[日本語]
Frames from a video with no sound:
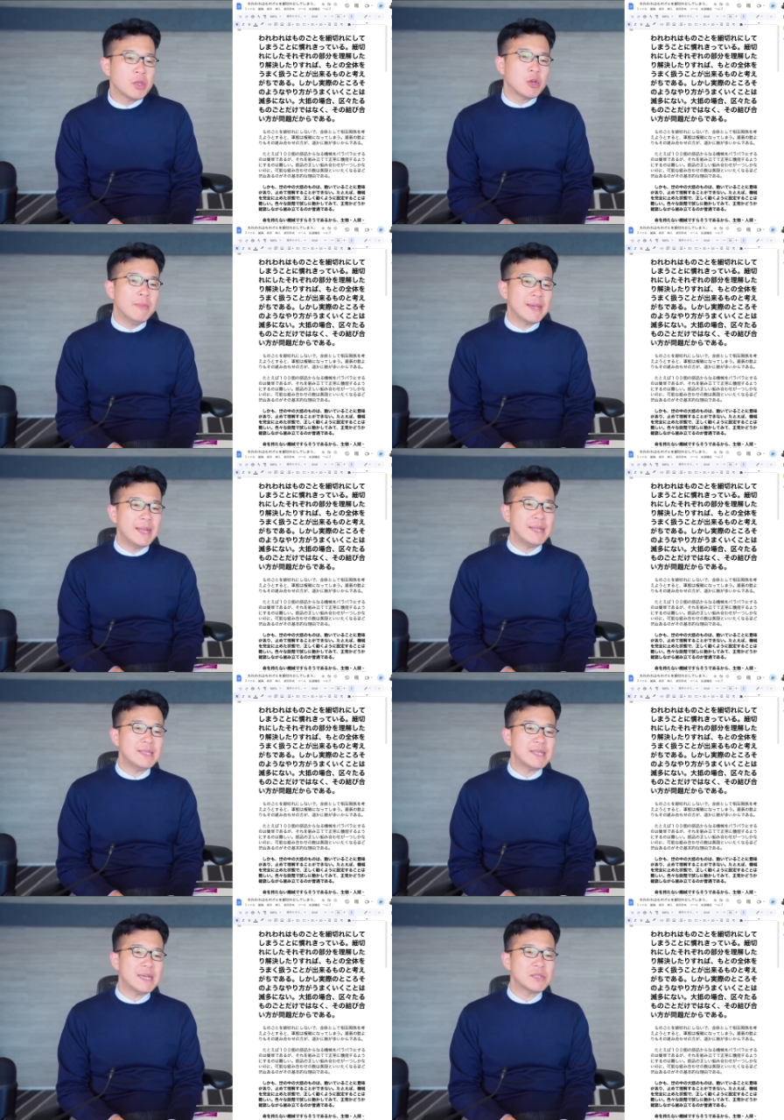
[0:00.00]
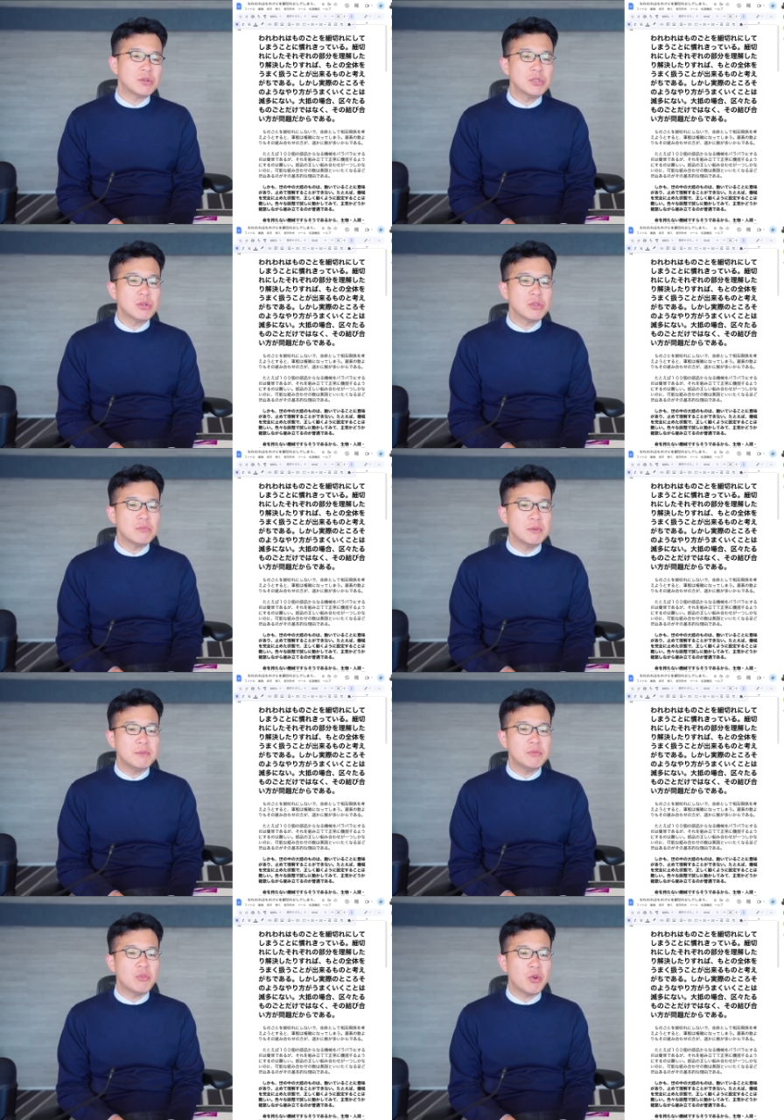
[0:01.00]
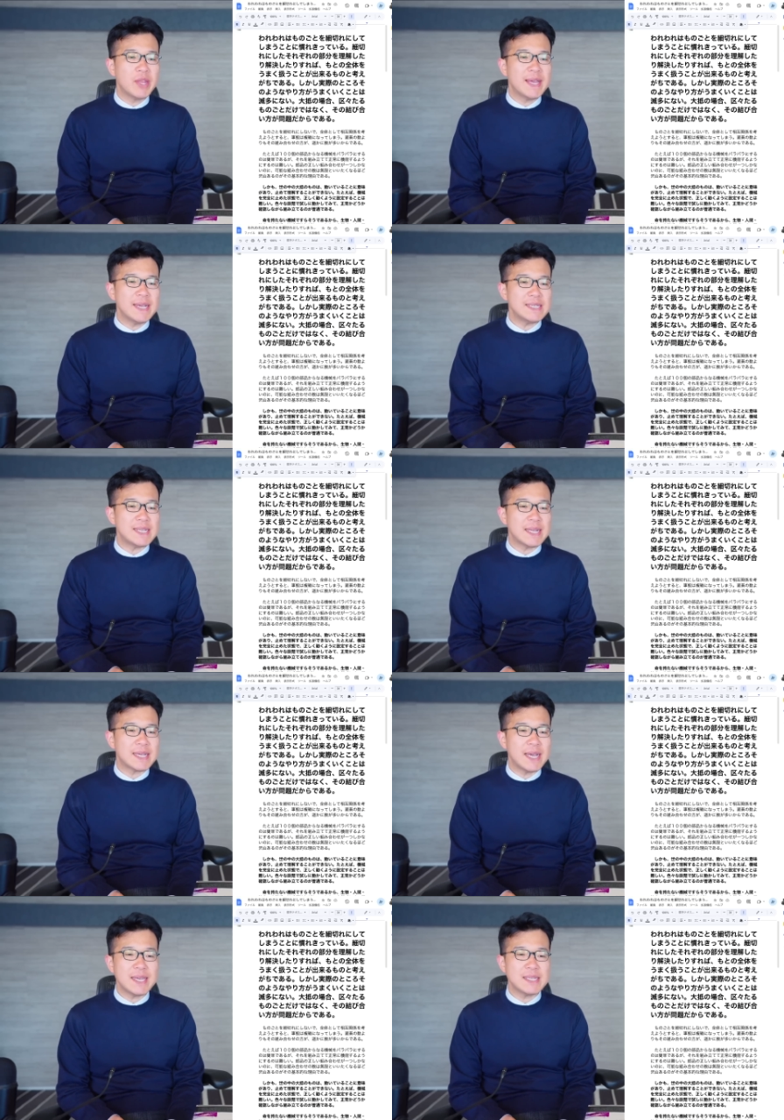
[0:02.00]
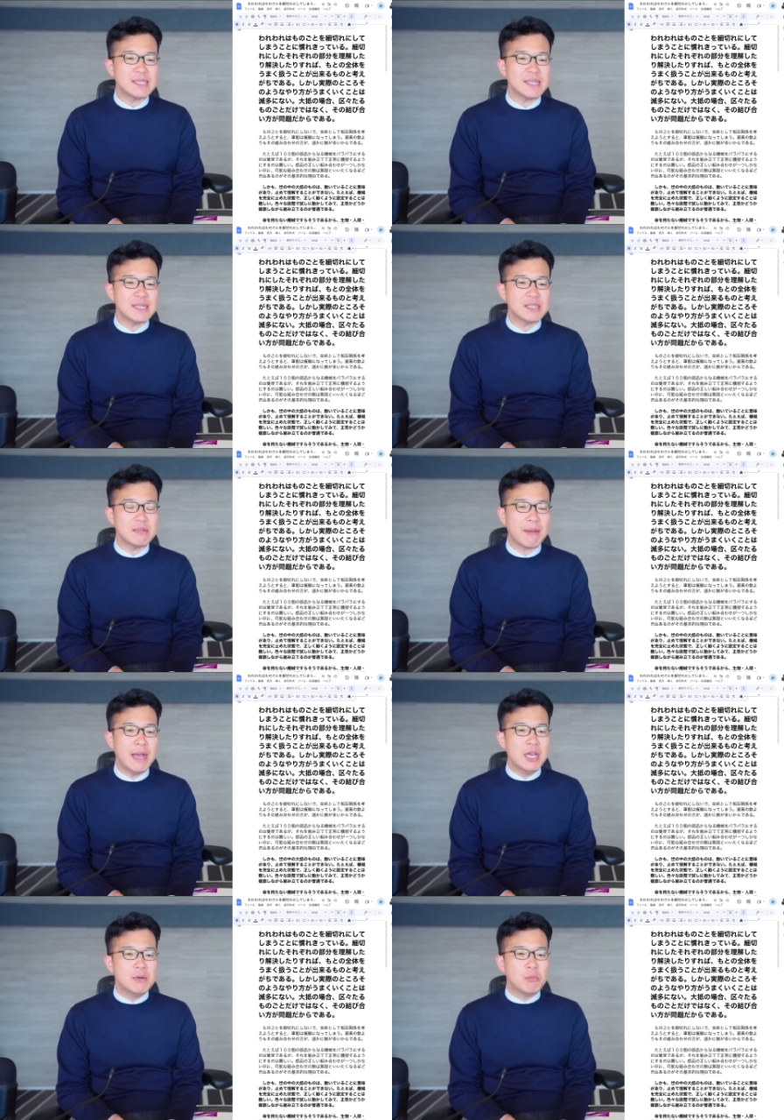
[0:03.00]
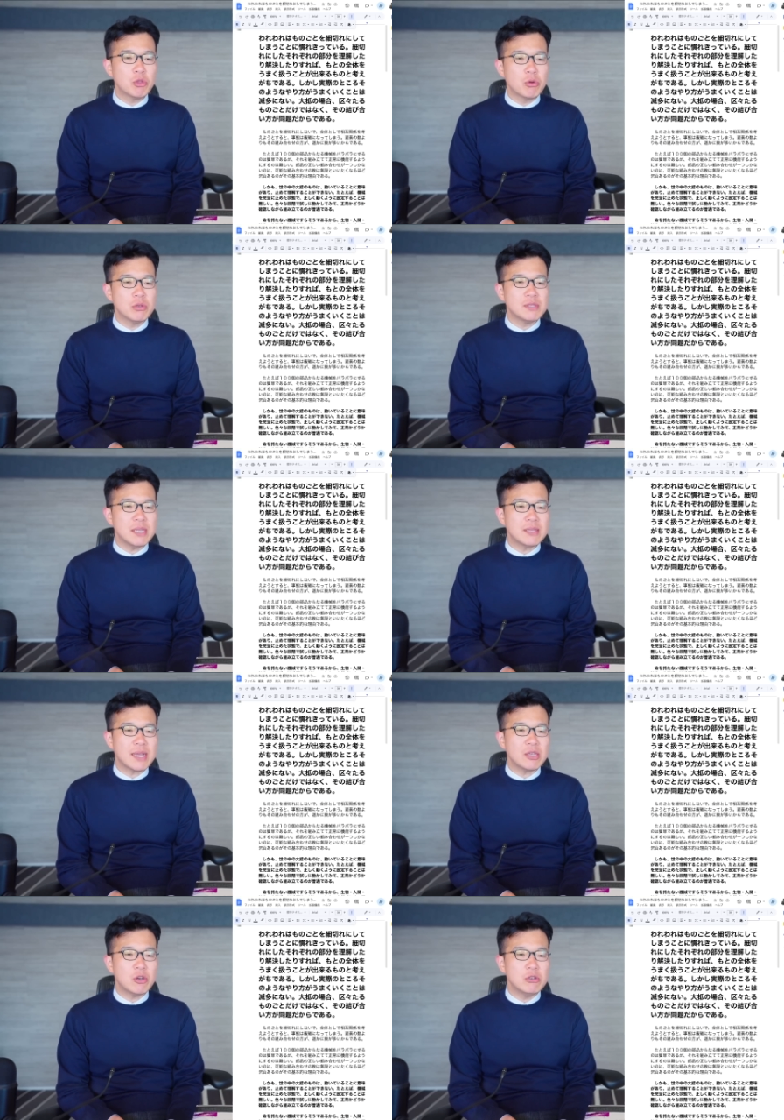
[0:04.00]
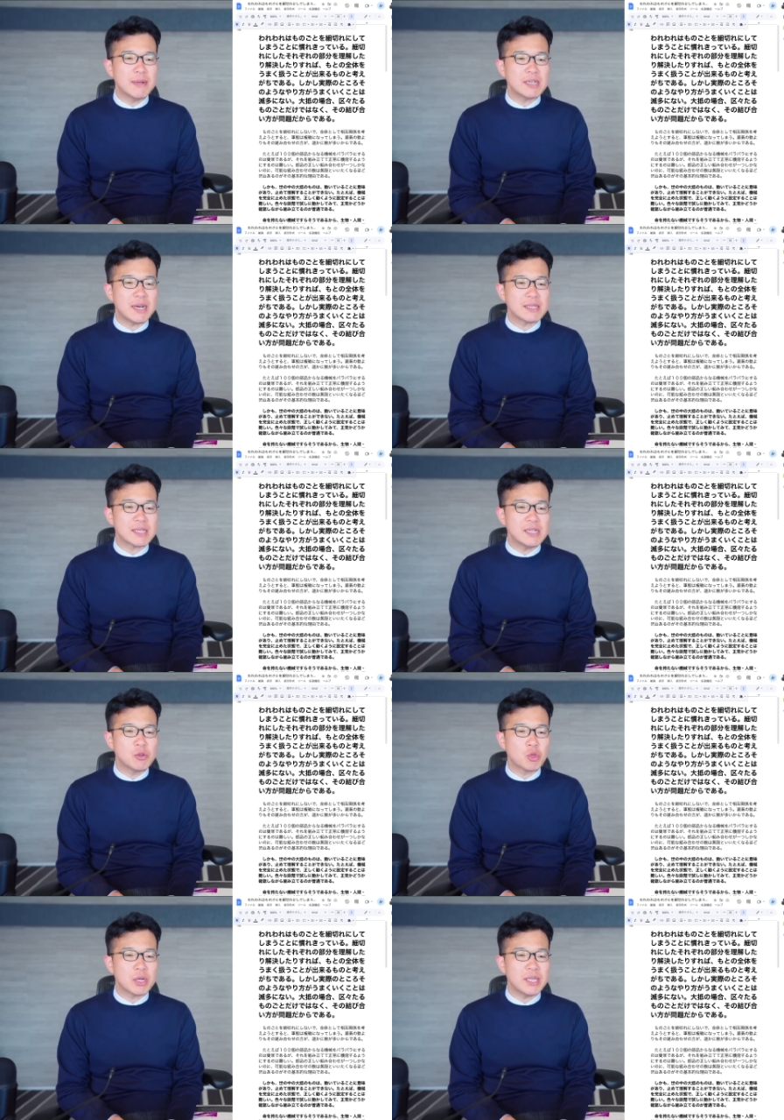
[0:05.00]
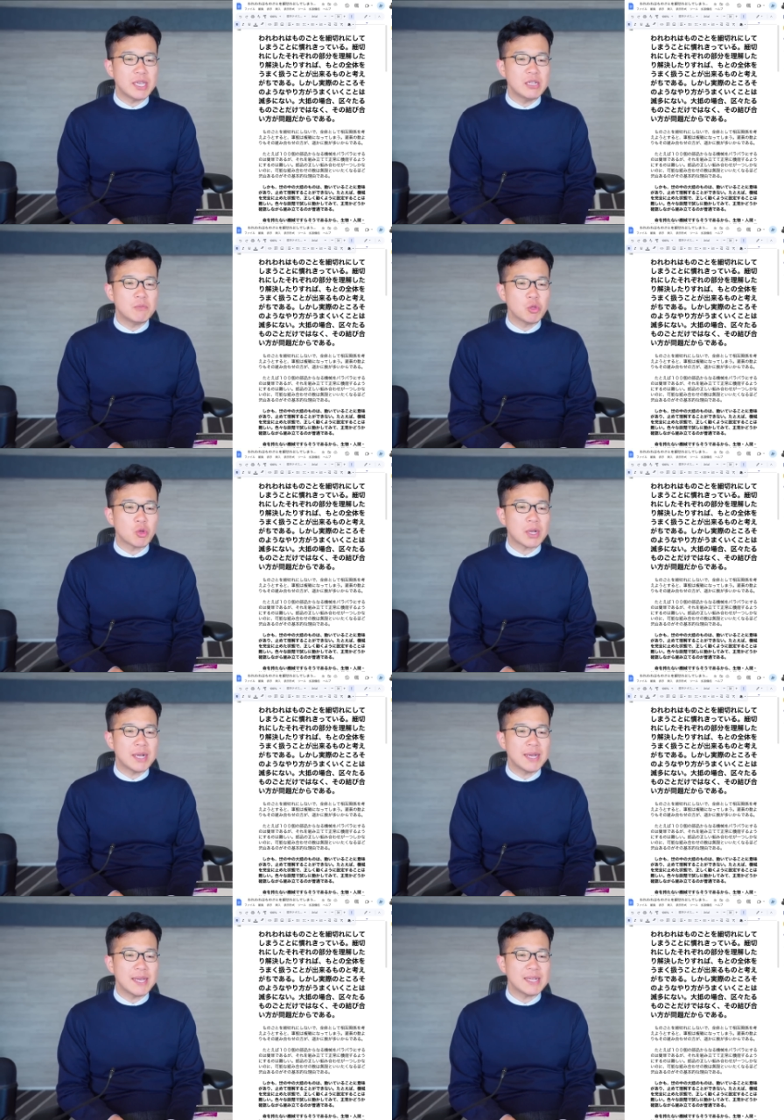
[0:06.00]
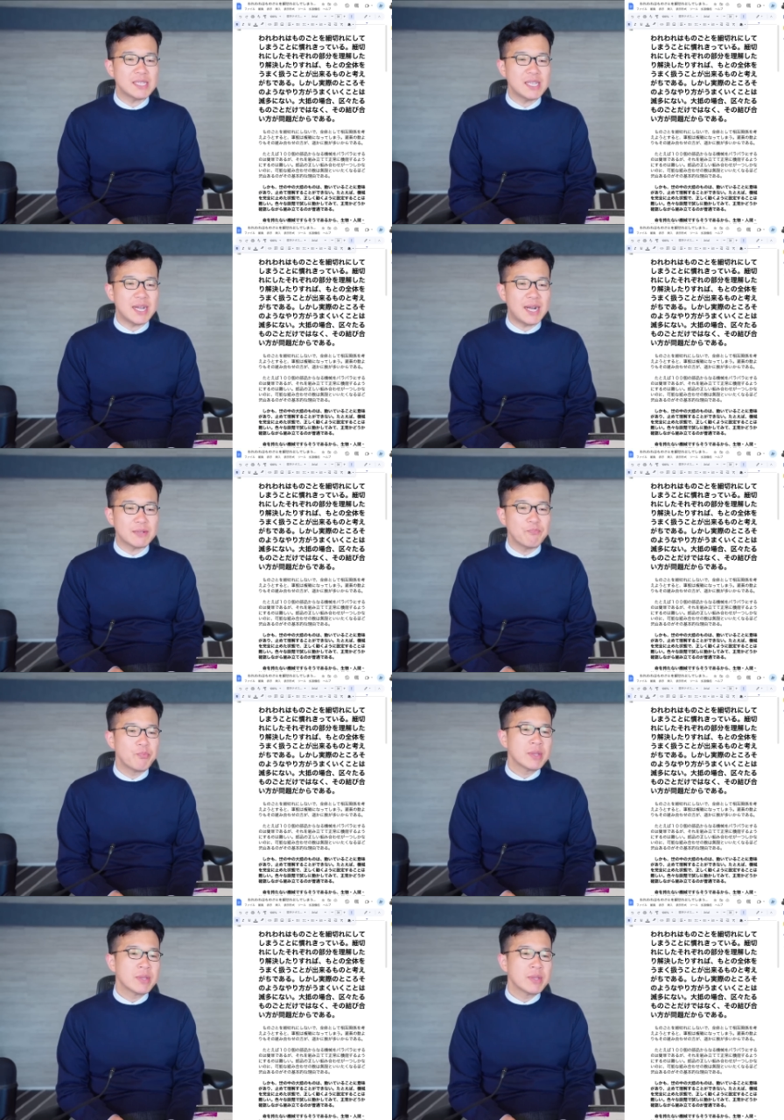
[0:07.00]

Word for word: 細切れにしたそれぞれの部分を理解したり解決したりすれば、元の全体をうまく扱うことができるものと考えがちである。